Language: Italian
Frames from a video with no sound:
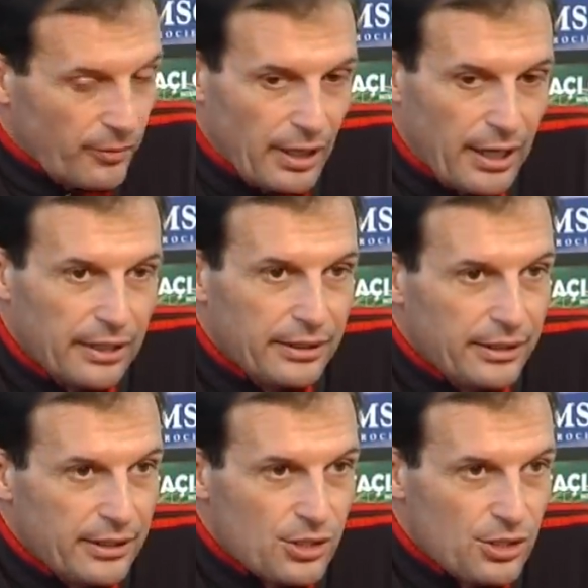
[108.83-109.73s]

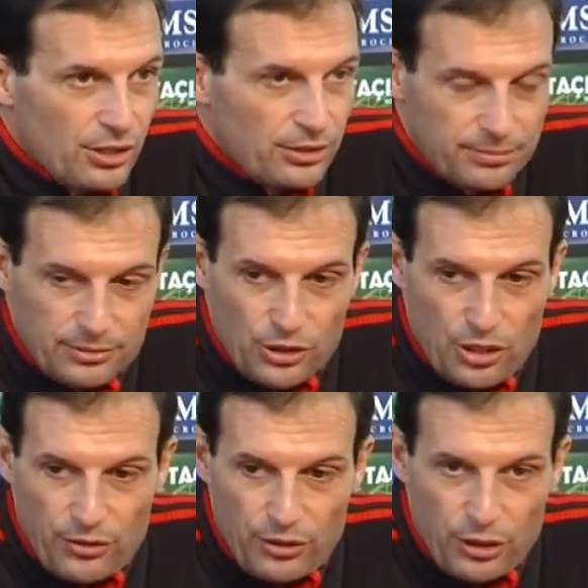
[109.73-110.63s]
all'inizio,
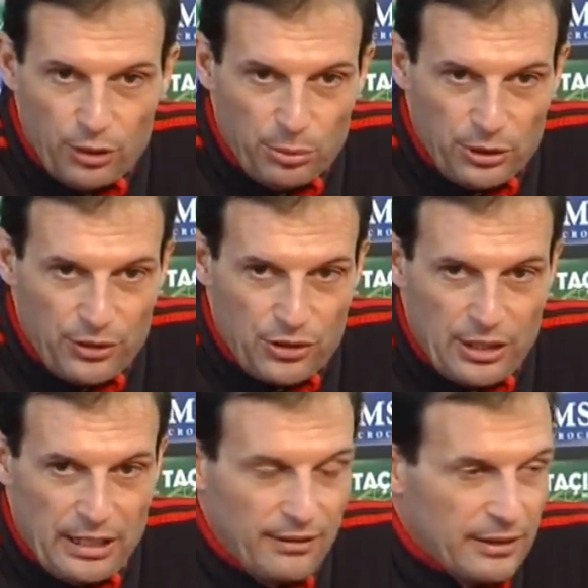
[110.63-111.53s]
dicevano che non poteva
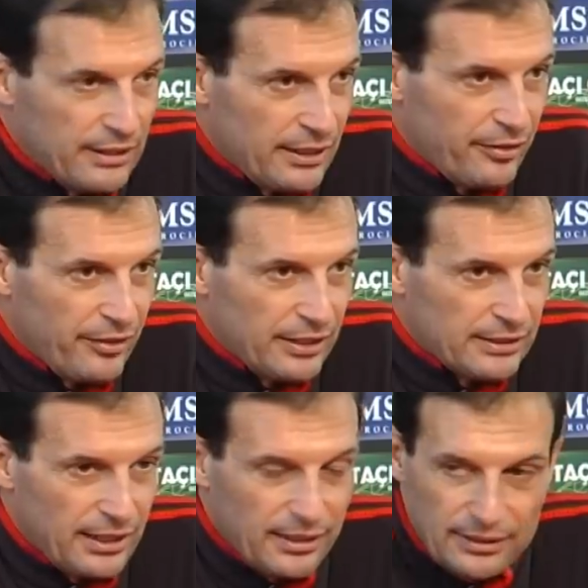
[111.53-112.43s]
giocare davanti alla
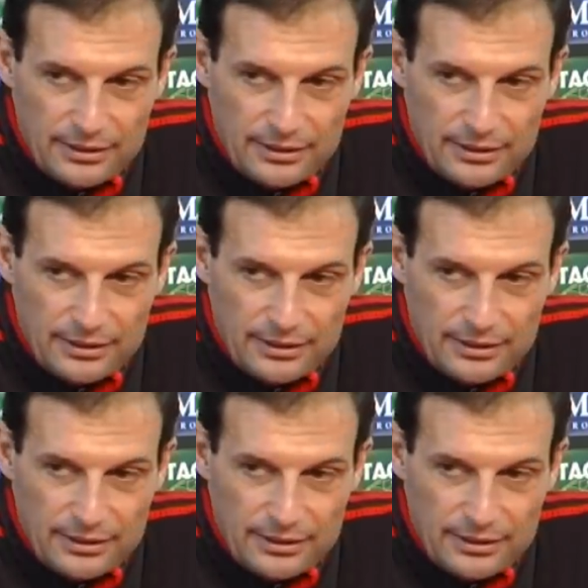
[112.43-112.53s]
difesa,